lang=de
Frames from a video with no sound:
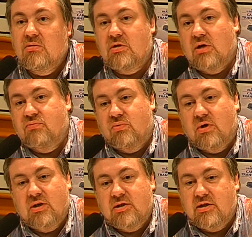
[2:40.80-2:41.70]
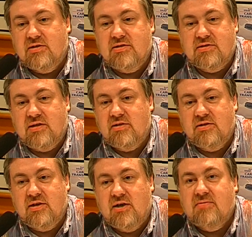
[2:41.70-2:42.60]
und davor die ganze Zeit,
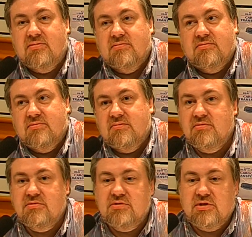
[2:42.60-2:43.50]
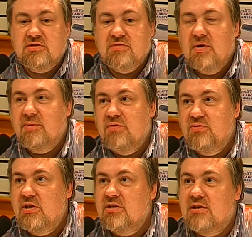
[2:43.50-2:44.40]
naja, schätzen wir mal
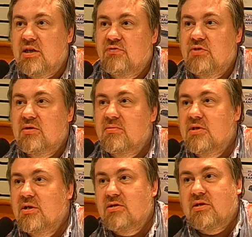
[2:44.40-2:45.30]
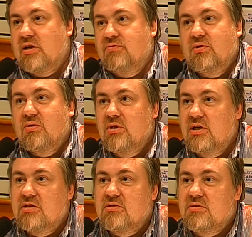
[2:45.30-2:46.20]
vielleicht 300, 400, 300
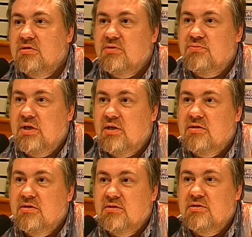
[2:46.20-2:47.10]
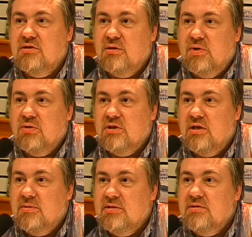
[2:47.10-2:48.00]
400 so ungefähr, die ich gebaut
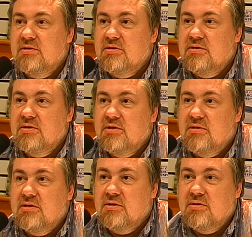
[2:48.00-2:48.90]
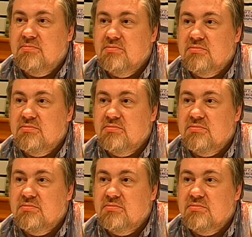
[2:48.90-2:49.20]
habe. Ne?